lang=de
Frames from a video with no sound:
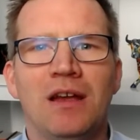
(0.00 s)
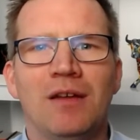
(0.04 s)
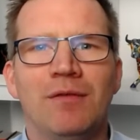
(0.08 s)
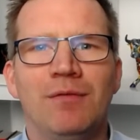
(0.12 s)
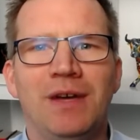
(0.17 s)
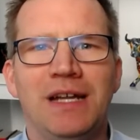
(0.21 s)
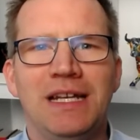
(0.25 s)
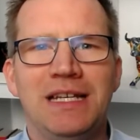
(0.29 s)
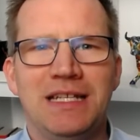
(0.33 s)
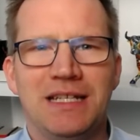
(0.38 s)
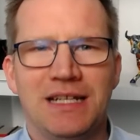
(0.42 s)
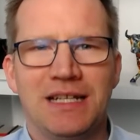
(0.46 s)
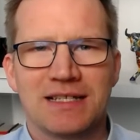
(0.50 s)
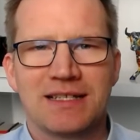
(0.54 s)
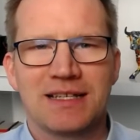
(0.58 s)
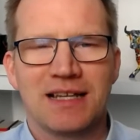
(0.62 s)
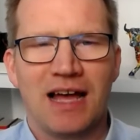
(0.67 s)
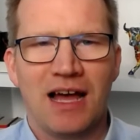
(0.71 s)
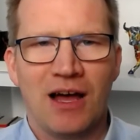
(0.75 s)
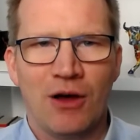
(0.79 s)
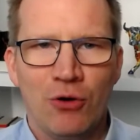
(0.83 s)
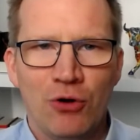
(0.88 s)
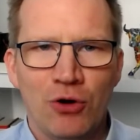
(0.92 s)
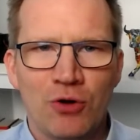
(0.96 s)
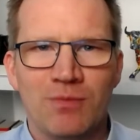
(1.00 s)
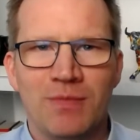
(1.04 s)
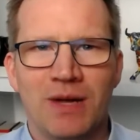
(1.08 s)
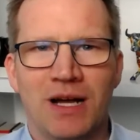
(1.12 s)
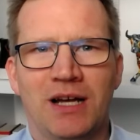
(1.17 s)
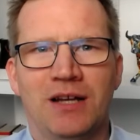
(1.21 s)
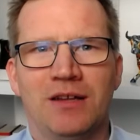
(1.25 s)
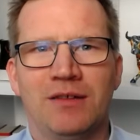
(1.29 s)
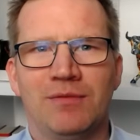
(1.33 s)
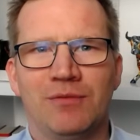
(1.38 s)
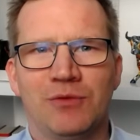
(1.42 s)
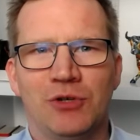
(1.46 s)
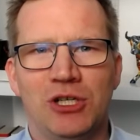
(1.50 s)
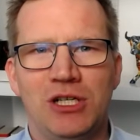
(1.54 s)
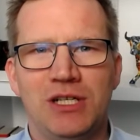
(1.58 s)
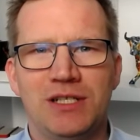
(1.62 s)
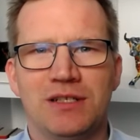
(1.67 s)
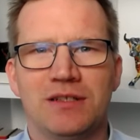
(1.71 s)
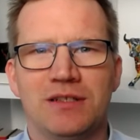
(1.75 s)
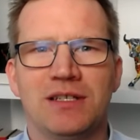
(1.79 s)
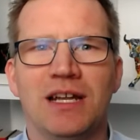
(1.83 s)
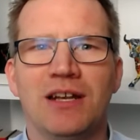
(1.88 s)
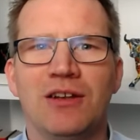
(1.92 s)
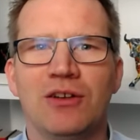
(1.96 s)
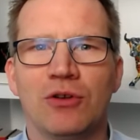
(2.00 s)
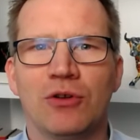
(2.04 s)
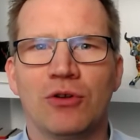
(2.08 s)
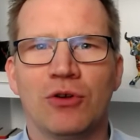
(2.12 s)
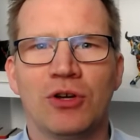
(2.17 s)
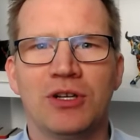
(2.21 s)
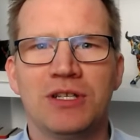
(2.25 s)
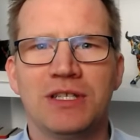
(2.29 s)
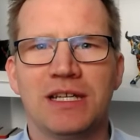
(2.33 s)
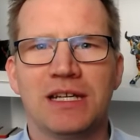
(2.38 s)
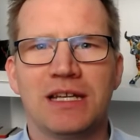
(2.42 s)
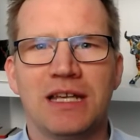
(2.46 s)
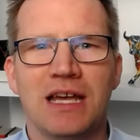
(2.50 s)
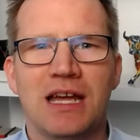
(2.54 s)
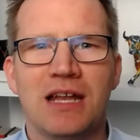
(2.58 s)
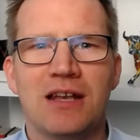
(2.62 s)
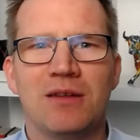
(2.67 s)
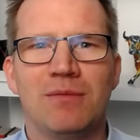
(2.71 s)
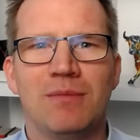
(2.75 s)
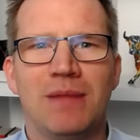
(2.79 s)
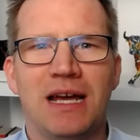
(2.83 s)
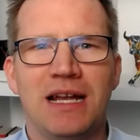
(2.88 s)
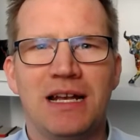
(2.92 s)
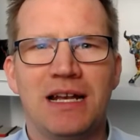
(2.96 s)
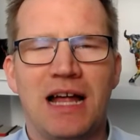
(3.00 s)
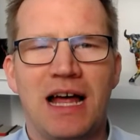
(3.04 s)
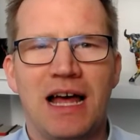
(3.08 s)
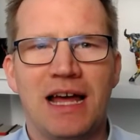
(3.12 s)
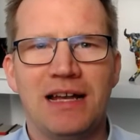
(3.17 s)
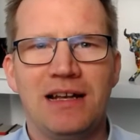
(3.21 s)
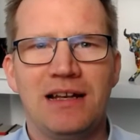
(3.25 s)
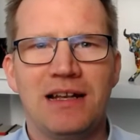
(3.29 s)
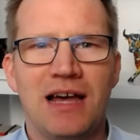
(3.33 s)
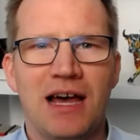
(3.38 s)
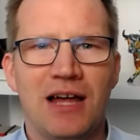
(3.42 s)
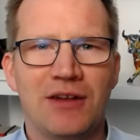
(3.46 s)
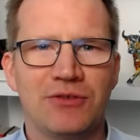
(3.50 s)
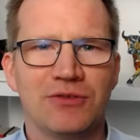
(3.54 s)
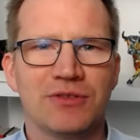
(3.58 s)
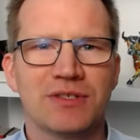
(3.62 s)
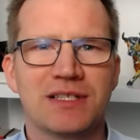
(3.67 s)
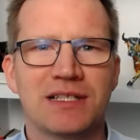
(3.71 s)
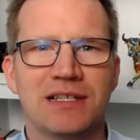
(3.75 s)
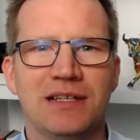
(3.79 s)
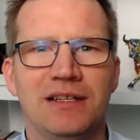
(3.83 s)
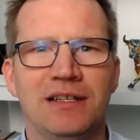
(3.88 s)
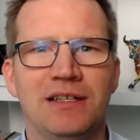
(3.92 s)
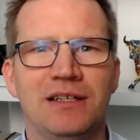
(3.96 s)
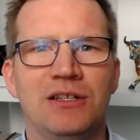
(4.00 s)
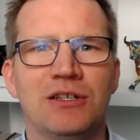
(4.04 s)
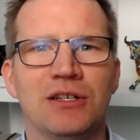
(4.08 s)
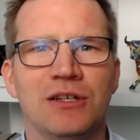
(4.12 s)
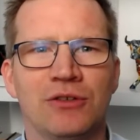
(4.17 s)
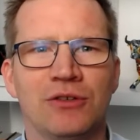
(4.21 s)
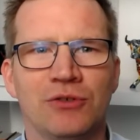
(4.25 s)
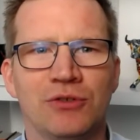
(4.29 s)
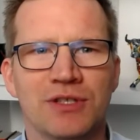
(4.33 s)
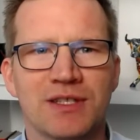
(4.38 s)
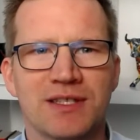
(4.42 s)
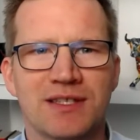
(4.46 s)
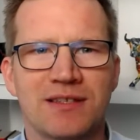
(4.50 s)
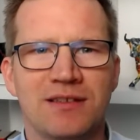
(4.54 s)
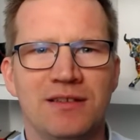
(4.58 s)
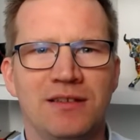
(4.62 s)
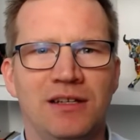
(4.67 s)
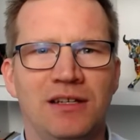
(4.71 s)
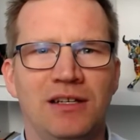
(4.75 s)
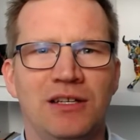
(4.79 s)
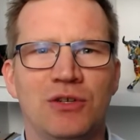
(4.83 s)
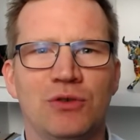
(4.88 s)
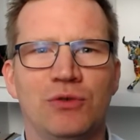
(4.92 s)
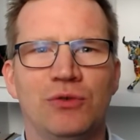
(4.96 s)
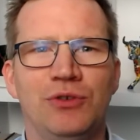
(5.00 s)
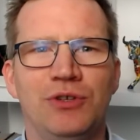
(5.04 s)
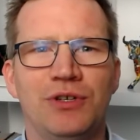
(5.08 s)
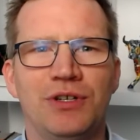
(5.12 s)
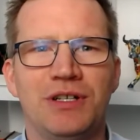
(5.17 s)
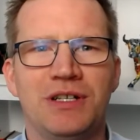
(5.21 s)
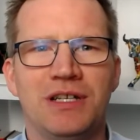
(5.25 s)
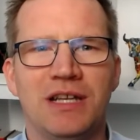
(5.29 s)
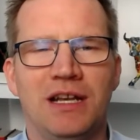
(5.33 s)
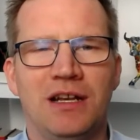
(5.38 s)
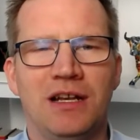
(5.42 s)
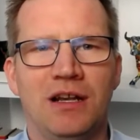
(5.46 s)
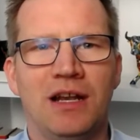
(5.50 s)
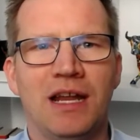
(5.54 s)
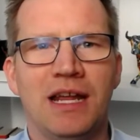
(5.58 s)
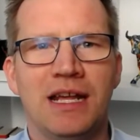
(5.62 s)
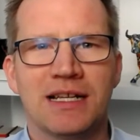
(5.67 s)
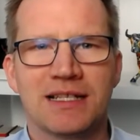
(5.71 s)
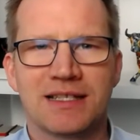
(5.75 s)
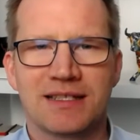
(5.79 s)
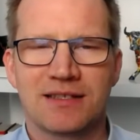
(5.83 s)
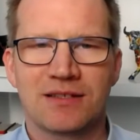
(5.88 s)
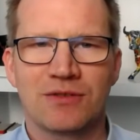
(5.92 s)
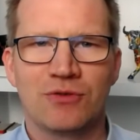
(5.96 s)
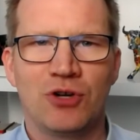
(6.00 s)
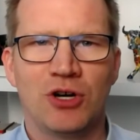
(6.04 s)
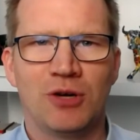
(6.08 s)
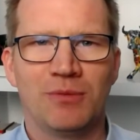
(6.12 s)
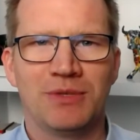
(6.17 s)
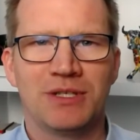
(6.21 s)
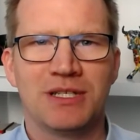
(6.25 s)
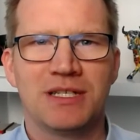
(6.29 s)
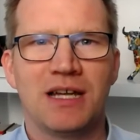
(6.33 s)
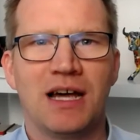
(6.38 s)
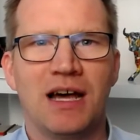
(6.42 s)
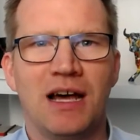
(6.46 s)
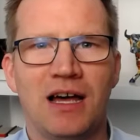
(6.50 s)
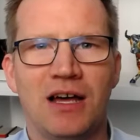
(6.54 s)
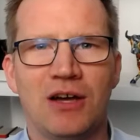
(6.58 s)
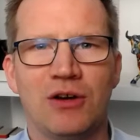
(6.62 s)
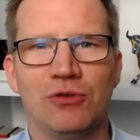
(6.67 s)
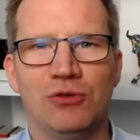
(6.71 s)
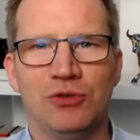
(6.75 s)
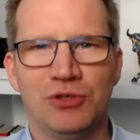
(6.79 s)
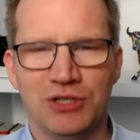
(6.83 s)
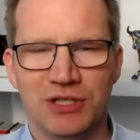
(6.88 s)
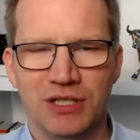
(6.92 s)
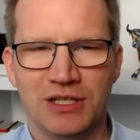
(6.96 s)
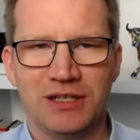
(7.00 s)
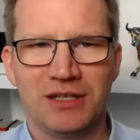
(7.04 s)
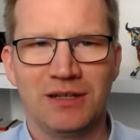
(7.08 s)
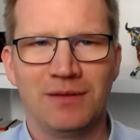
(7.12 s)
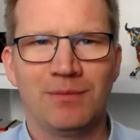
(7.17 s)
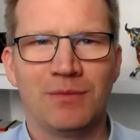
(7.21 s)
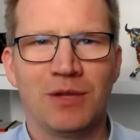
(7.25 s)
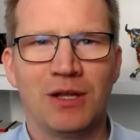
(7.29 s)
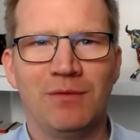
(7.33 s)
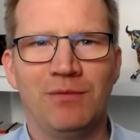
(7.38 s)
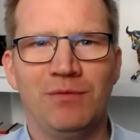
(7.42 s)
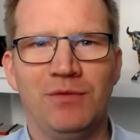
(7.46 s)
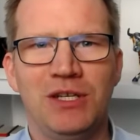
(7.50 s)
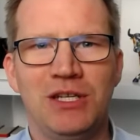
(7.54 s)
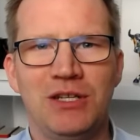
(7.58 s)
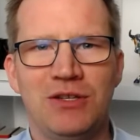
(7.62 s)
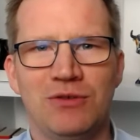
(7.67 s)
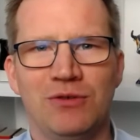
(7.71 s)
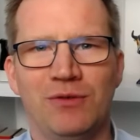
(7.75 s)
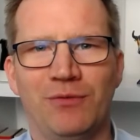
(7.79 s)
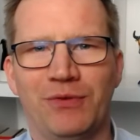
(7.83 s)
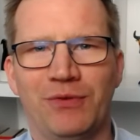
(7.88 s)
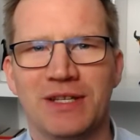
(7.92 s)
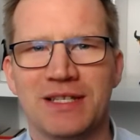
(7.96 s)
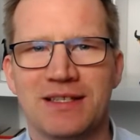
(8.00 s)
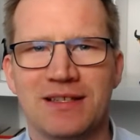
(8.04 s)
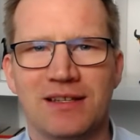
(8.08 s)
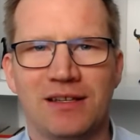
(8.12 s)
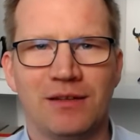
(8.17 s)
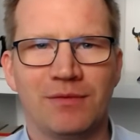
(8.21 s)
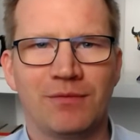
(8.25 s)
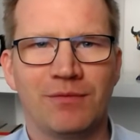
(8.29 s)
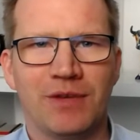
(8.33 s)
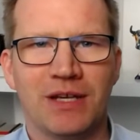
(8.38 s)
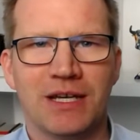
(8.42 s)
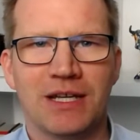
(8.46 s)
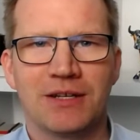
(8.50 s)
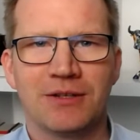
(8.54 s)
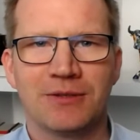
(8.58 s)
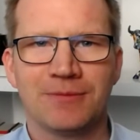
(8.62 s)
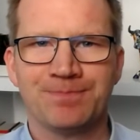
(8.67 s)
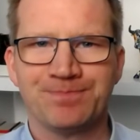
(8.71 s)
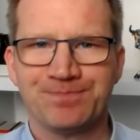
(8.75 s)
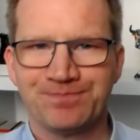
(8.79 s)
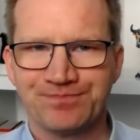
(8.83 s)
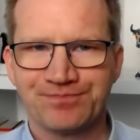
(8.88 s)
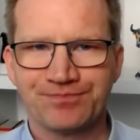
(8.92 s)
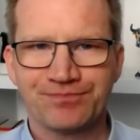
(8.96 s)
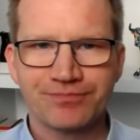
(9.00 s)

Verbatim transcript: Wenn ihr das auch machen wollt, dann könnt ihr gerne meinen Einladungslink nutzen, den ich unten in den ersten Kommentar unter dem Video versehen werde.